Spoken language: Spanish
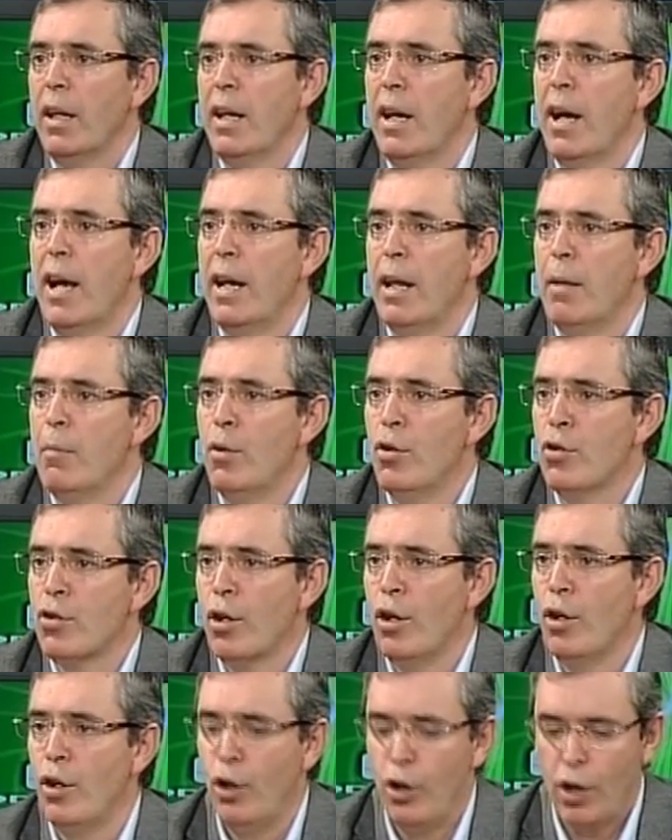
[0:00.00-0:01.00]

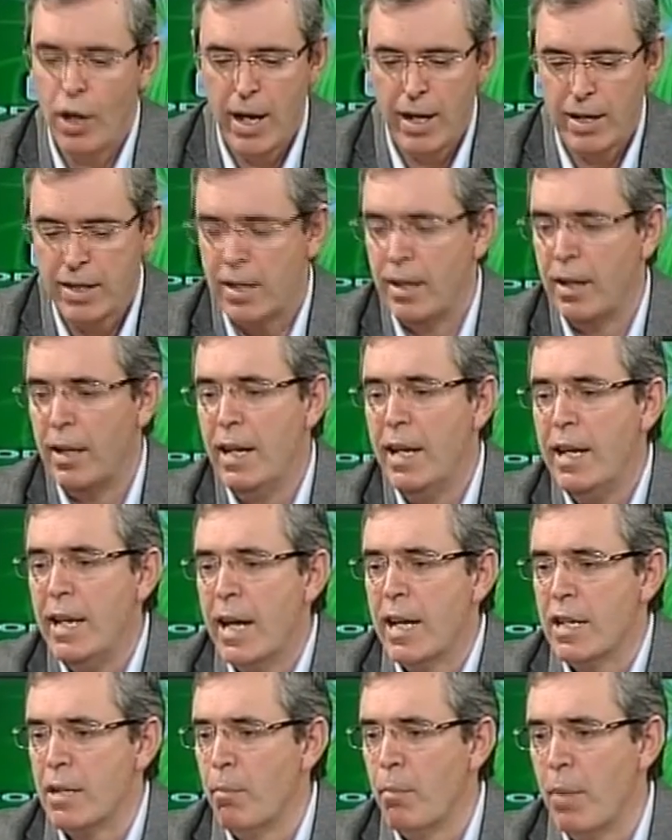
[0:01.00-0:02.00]
haremos las
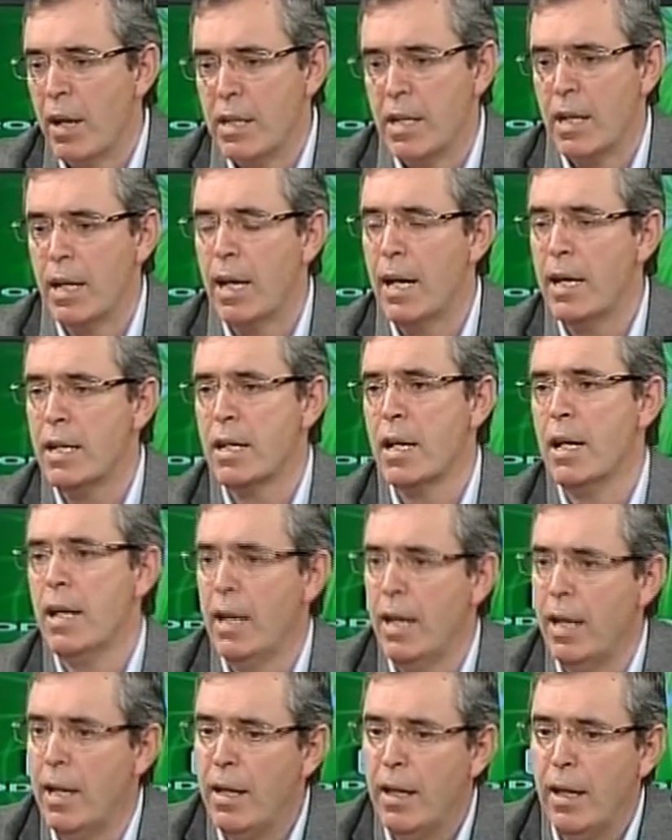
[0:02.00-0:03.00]
líneas básicas
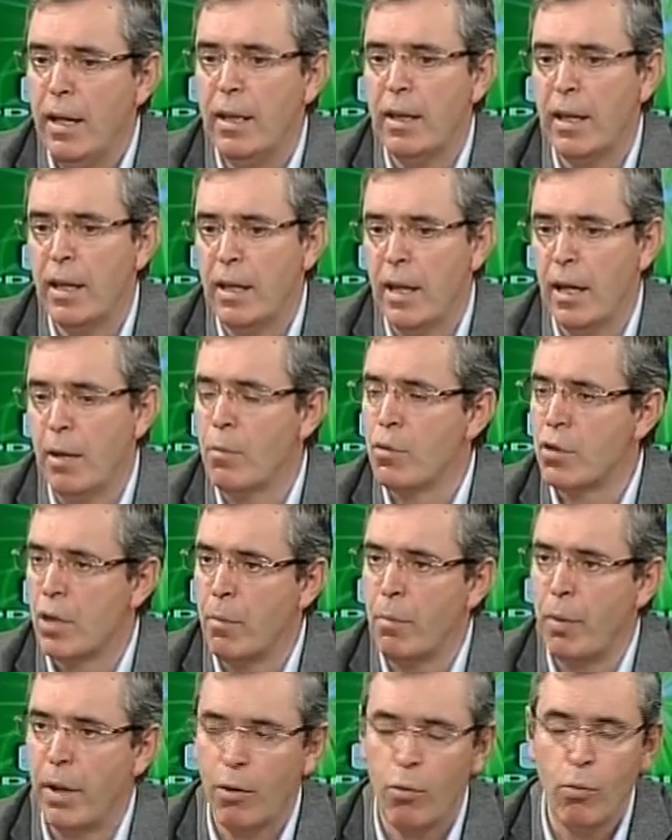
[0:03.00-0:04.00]
y intentaremos
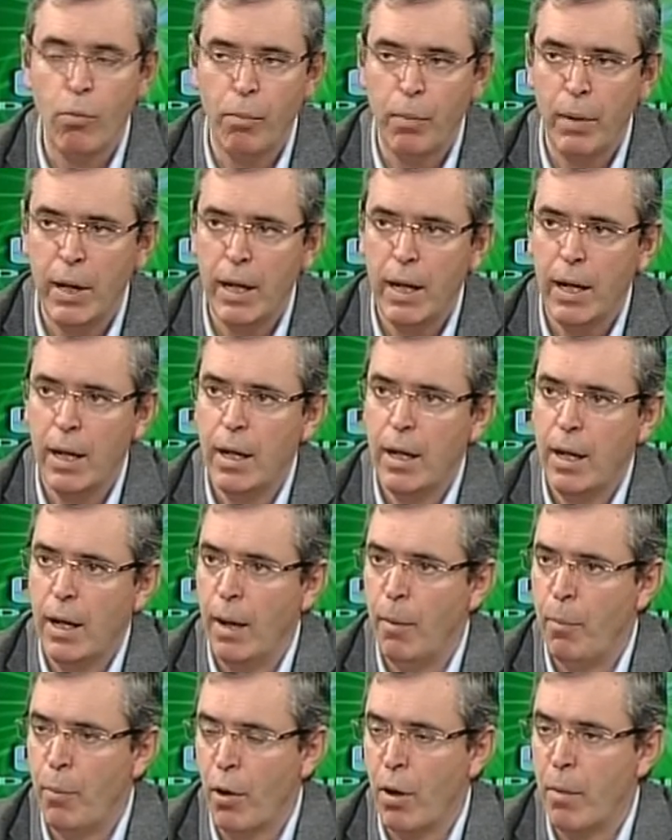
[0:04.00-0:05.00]
siempre cumplir
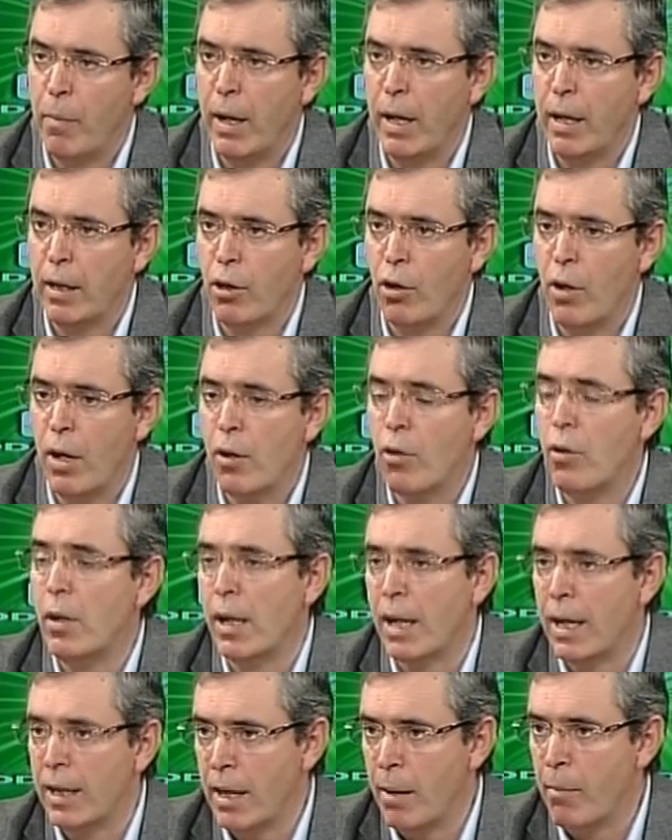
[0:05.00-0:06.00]
el programa electoral
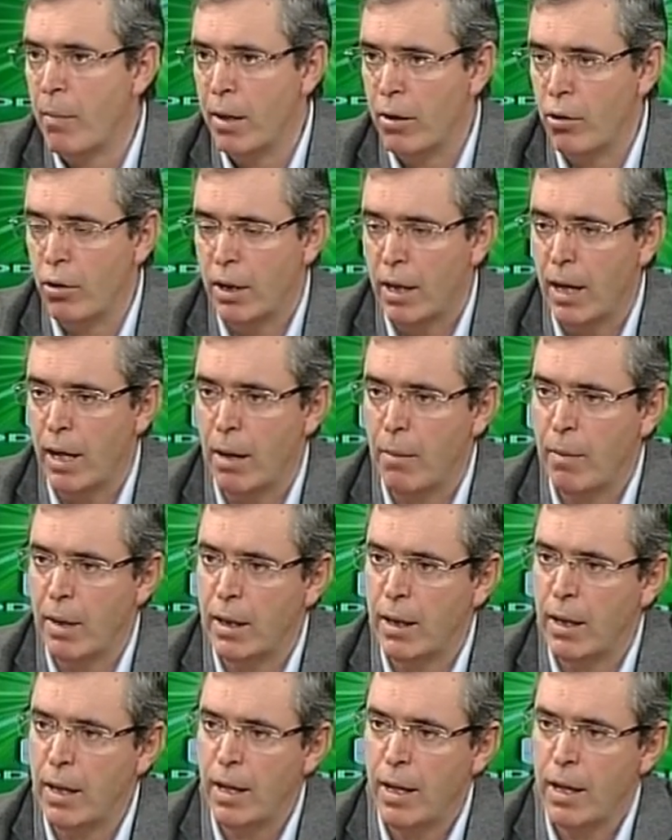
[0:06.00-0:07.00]
con el que tan
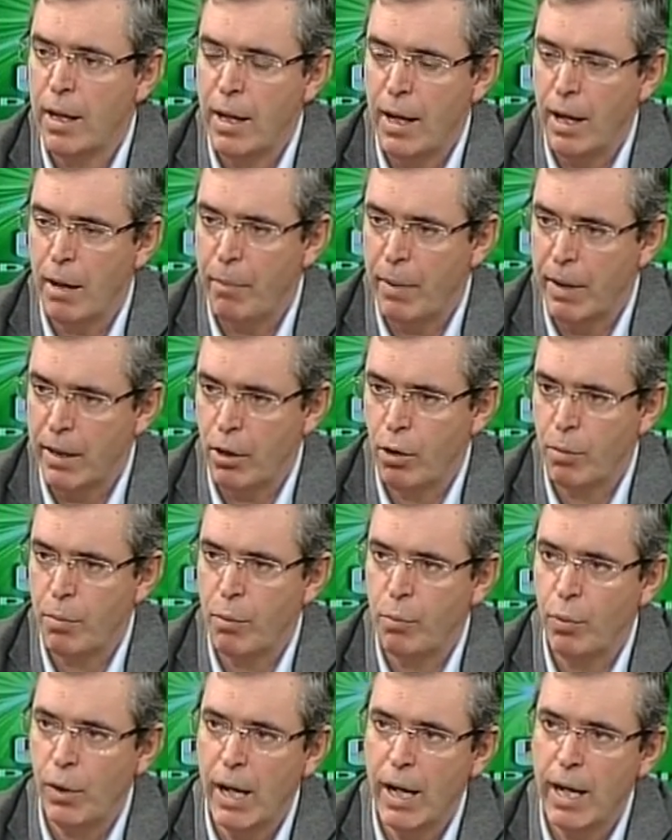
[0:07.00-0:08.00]
mayoritariamente el Partido
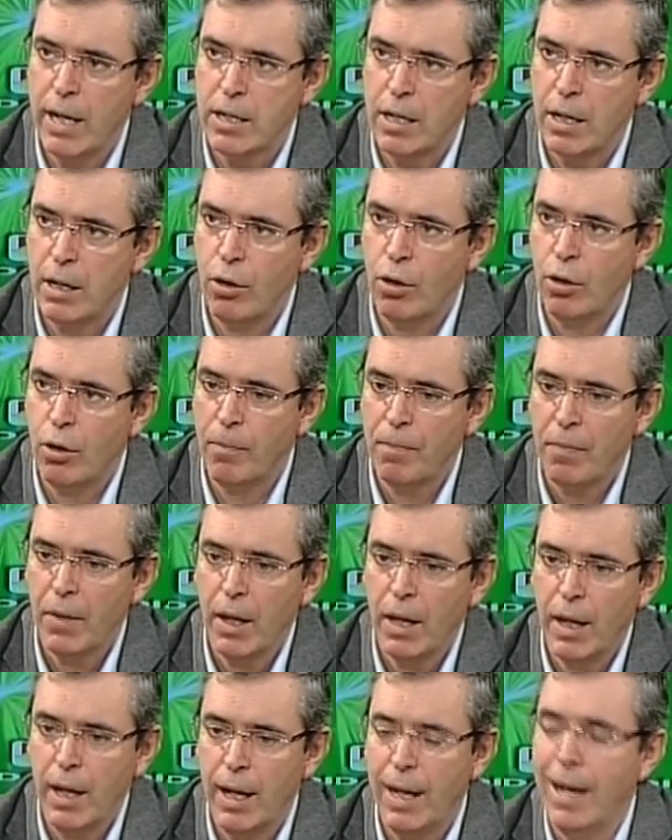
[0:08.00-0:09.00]
Popular ha sido
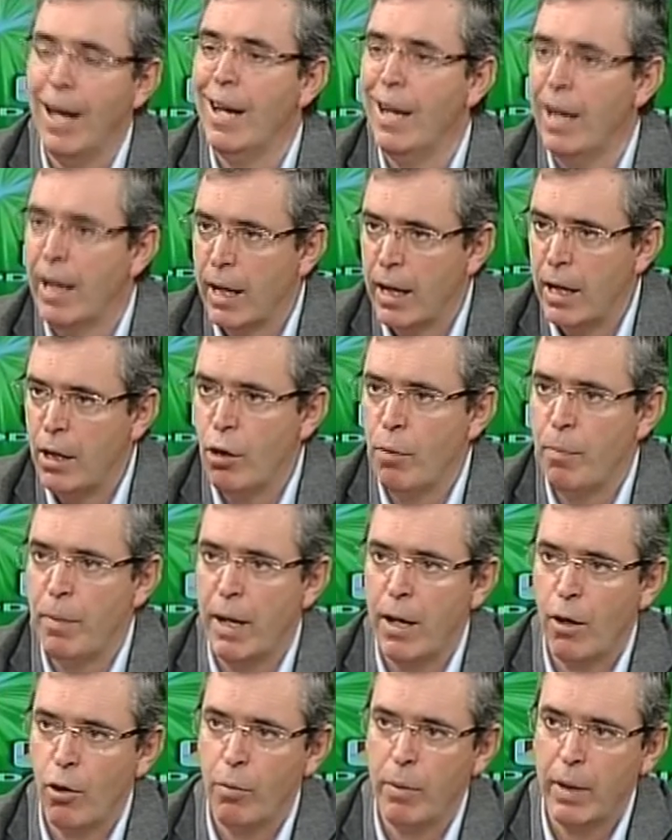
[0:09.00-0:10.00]
eh, elegido
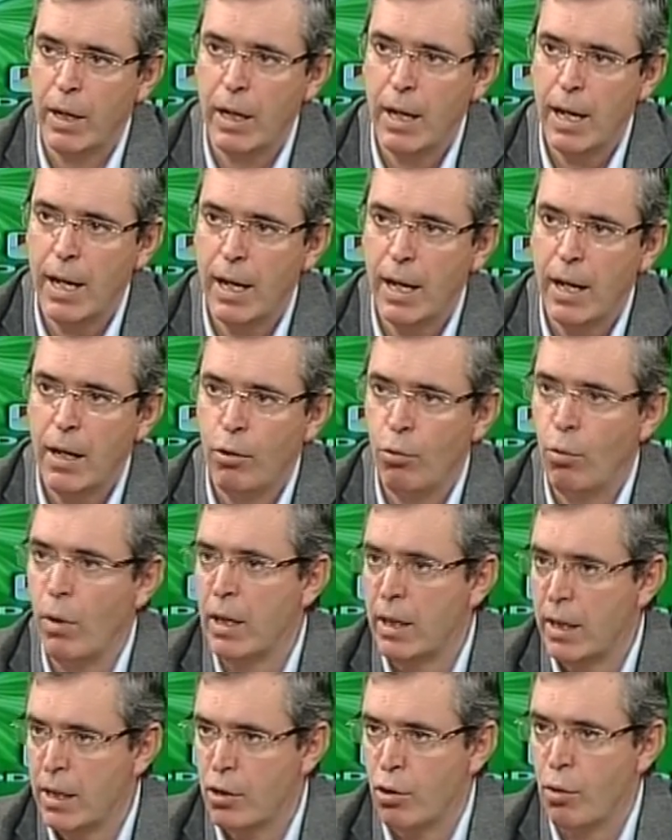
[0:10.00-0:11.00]
para gobernar
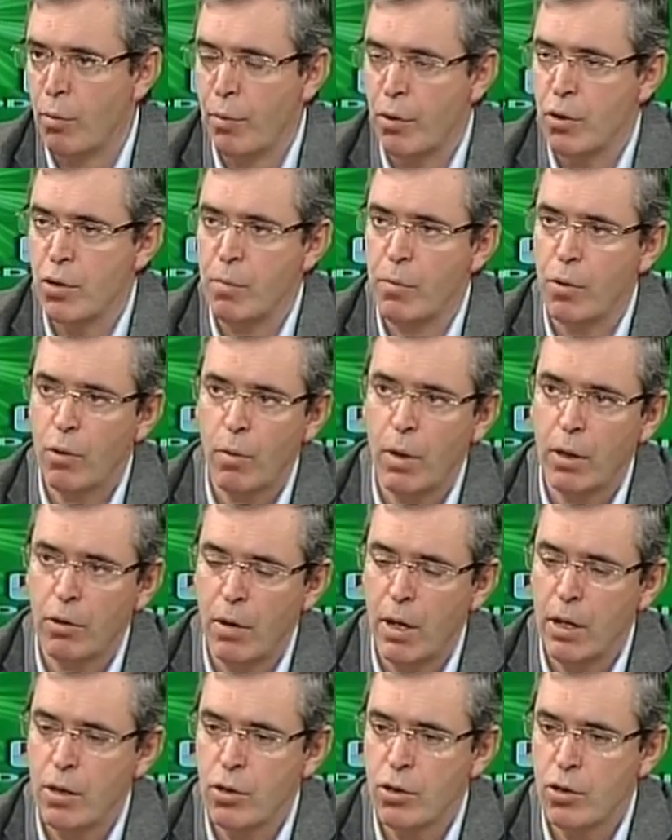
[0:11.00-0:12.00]
durante estos próximos
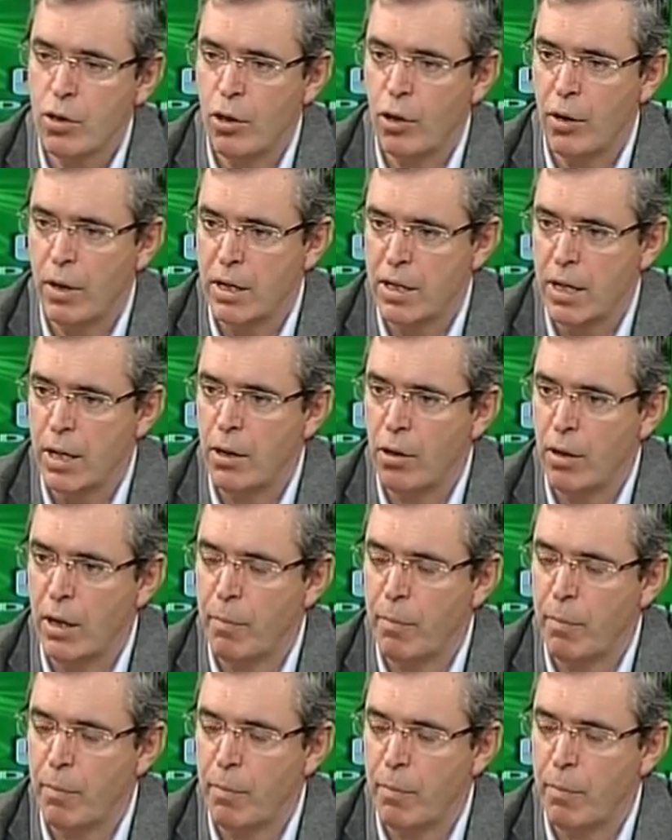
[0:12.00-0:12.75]
cuatro años los designios de